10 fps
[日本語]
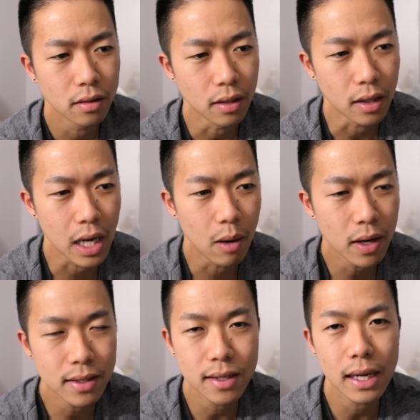で可
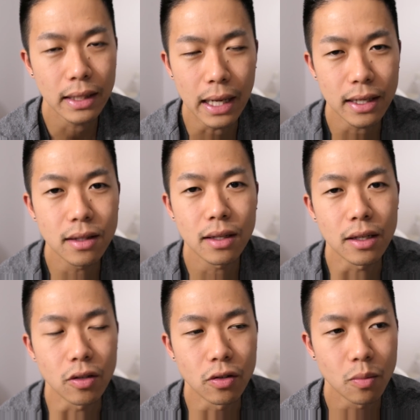愛さがないって
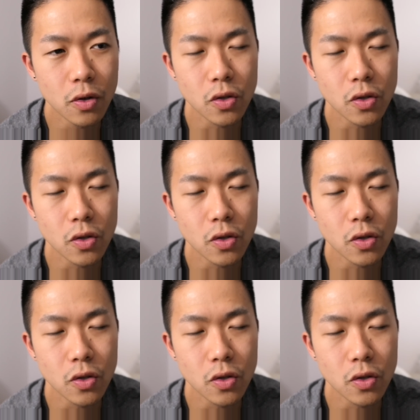いうのも